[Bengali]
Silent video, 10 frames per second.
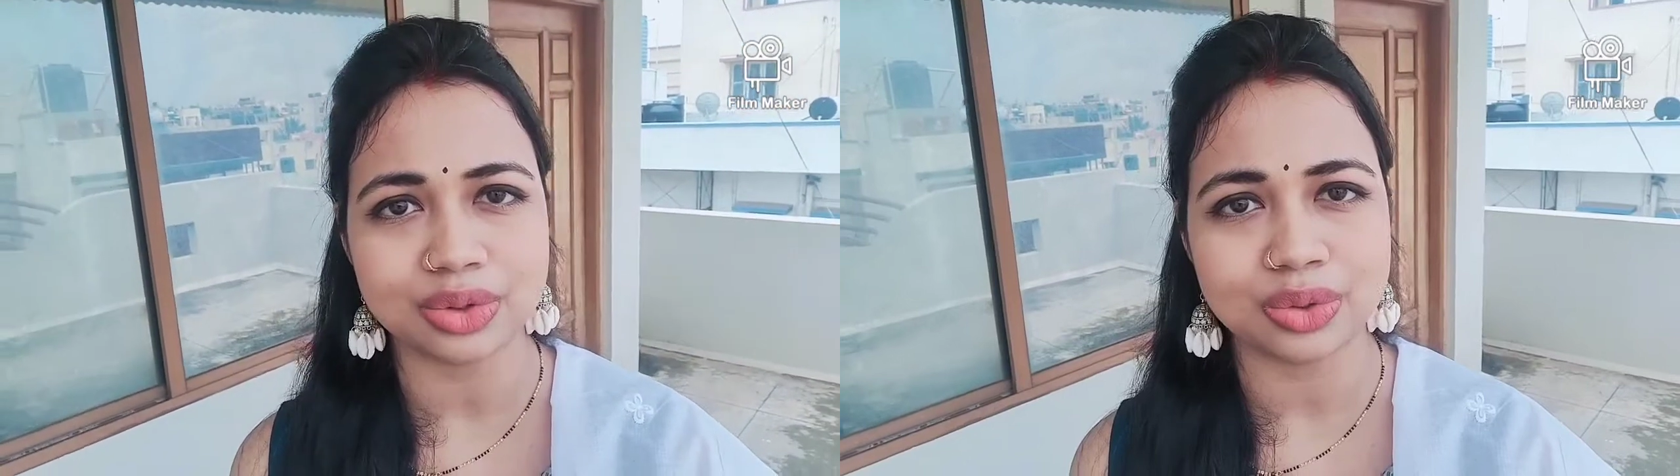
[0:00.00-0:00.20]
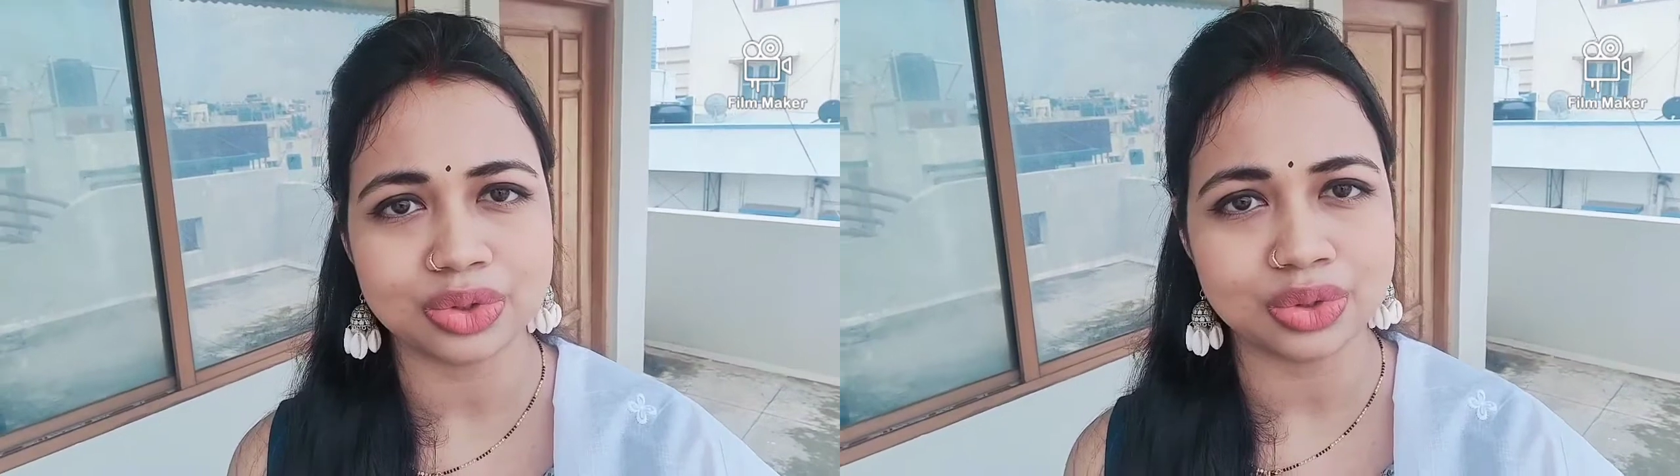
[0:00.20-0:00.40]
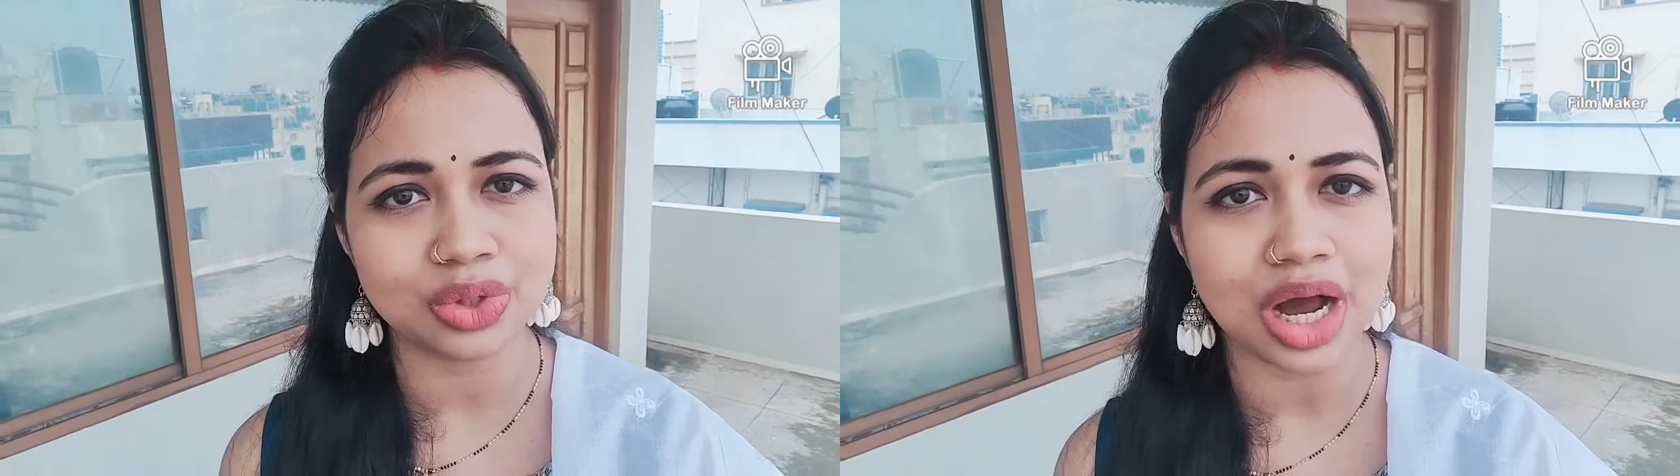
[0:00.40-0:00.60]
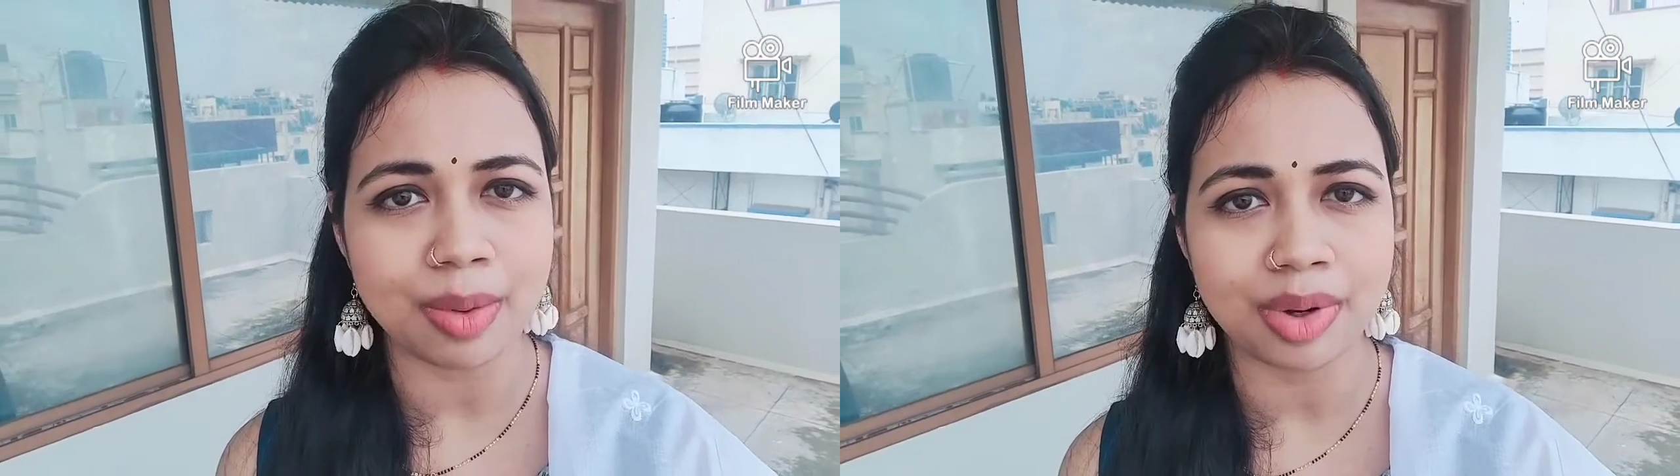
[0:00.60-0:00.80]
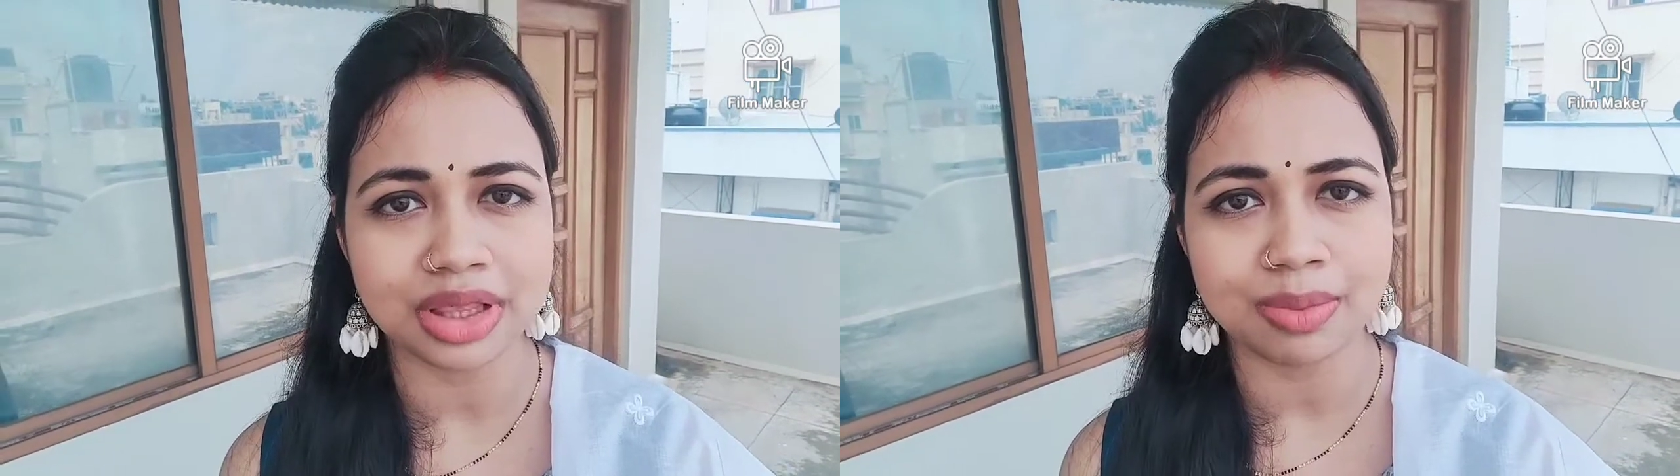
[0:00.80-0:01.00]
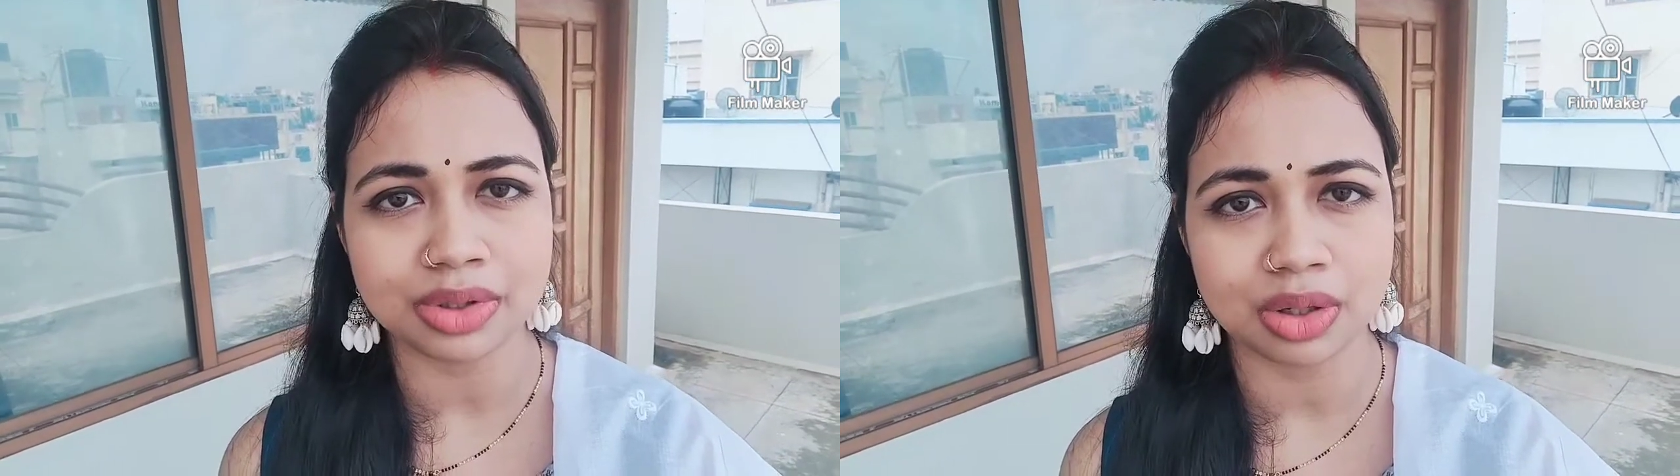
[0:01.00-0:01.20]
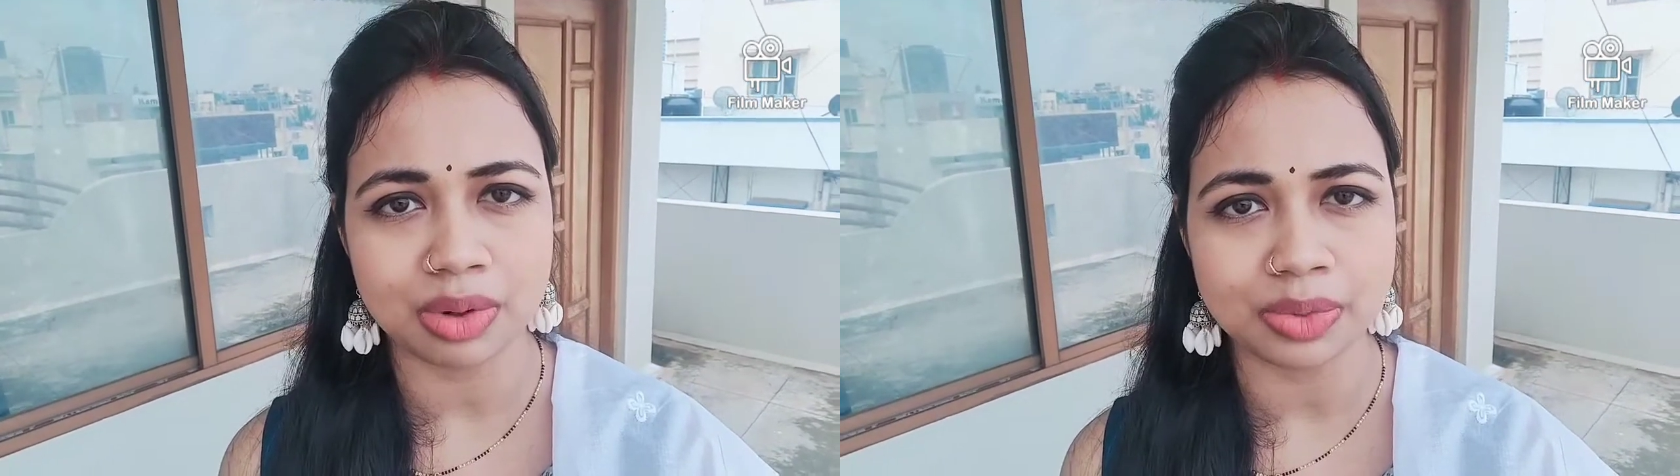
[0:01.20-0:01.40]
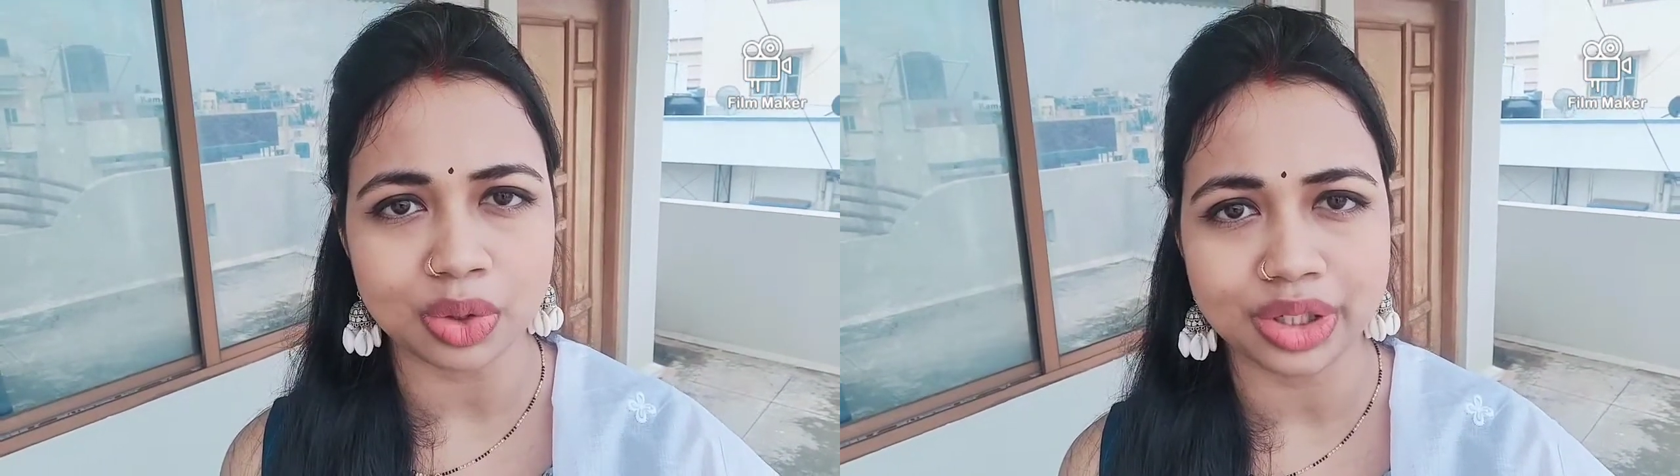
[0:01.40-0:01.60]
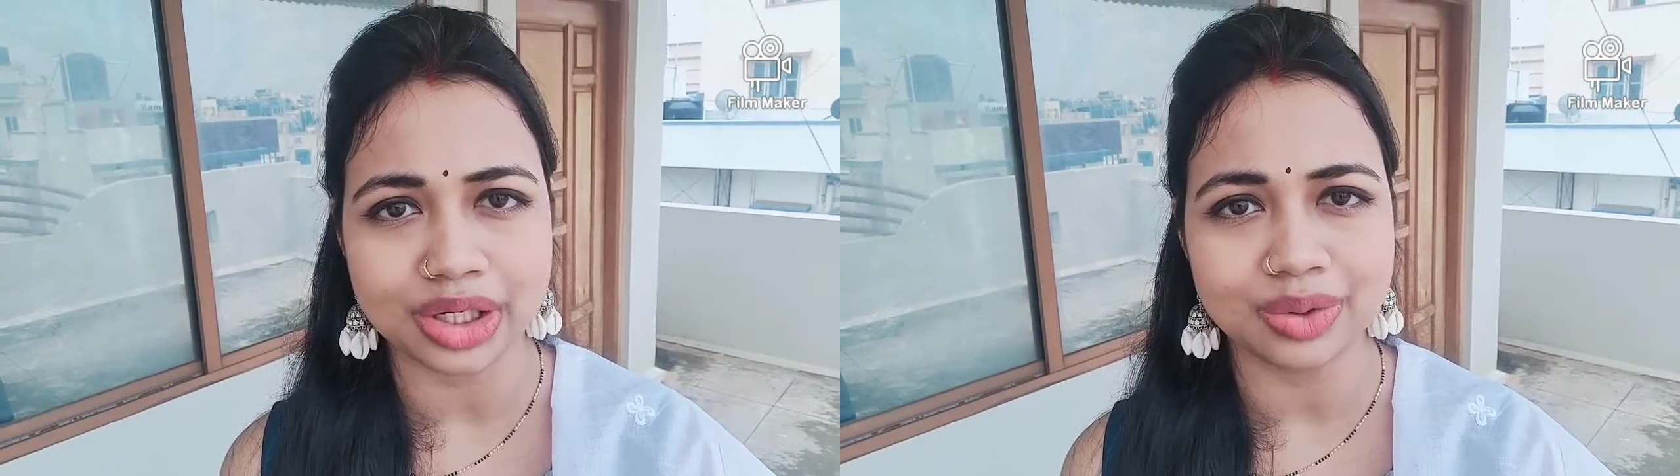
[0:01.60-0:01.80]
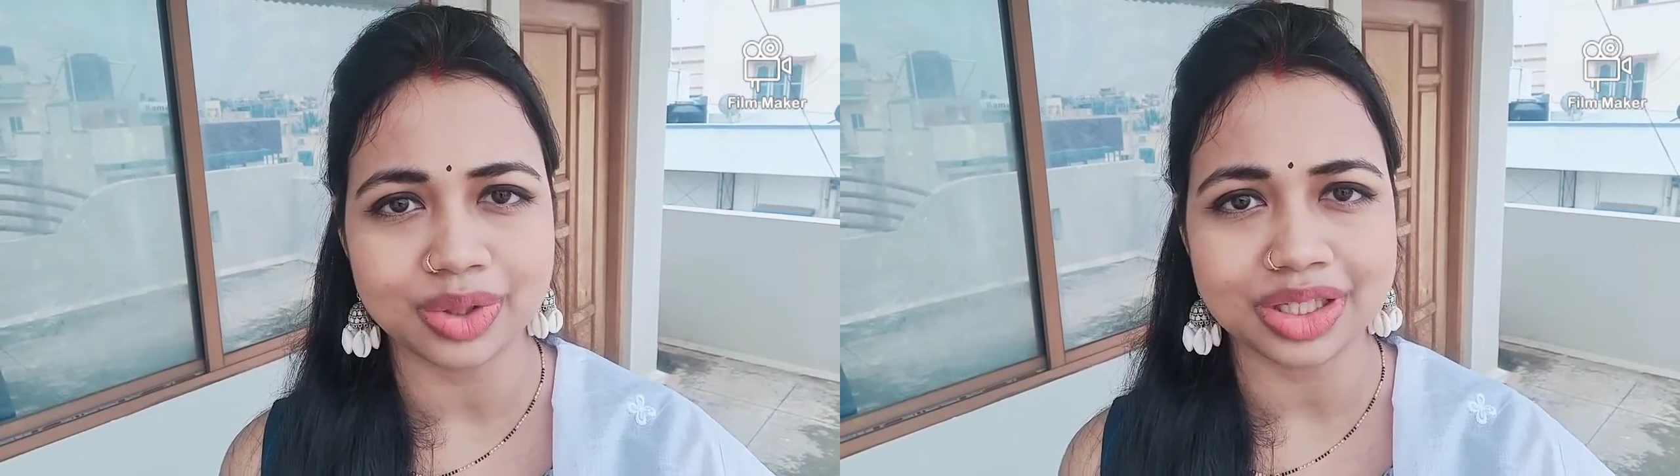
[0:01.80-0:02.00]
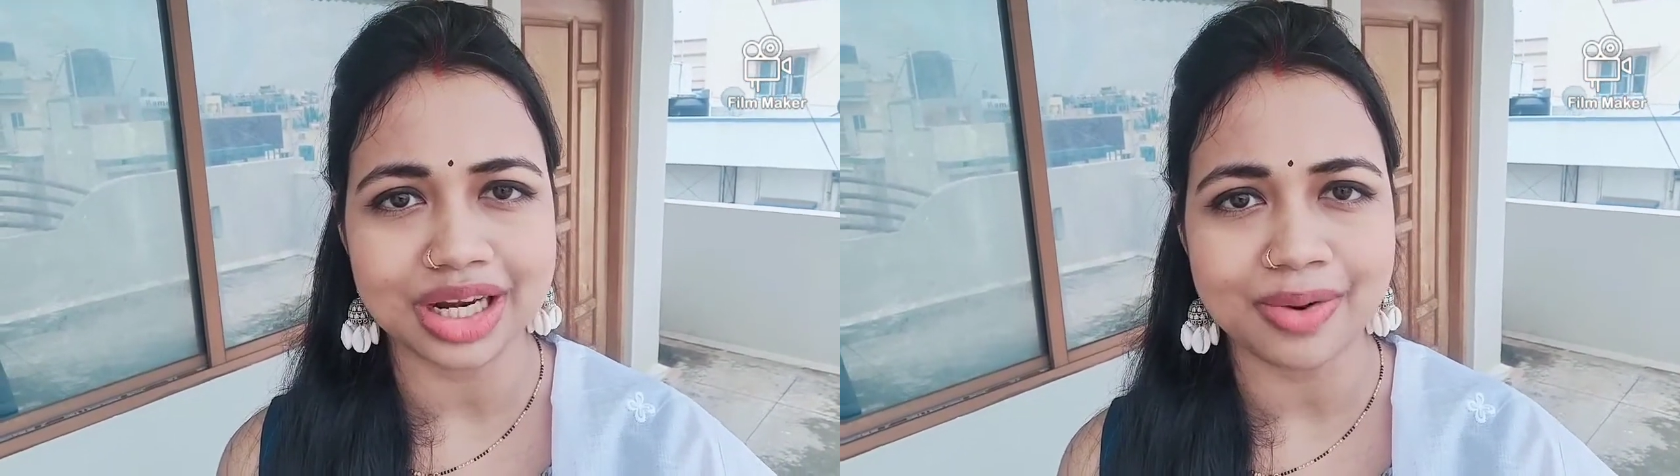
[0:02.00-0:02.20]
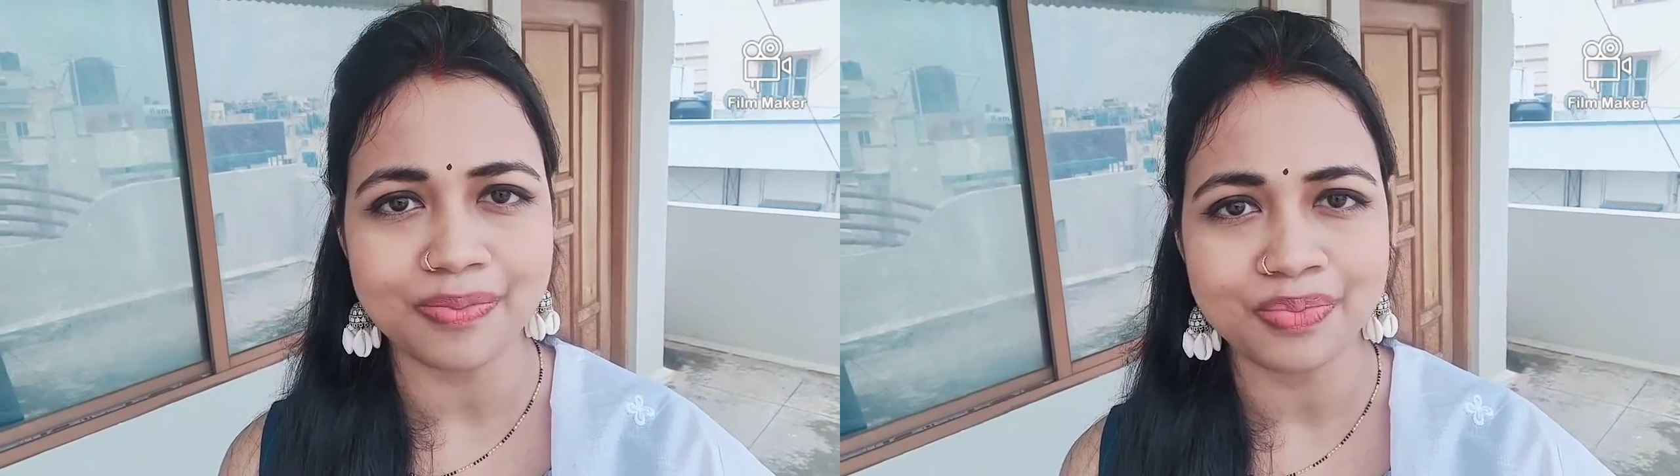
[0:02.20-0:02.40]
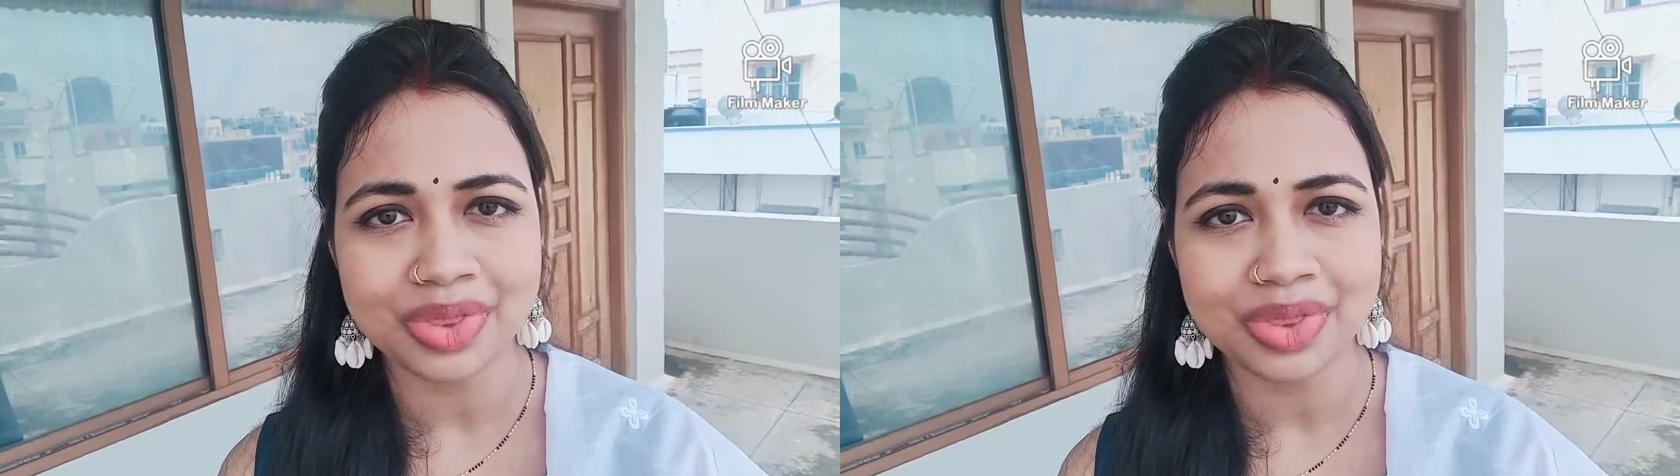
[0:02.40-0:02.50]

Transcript: তো ওর জন্য খাবার দাবার সব আমি তৈরি করে দিলাম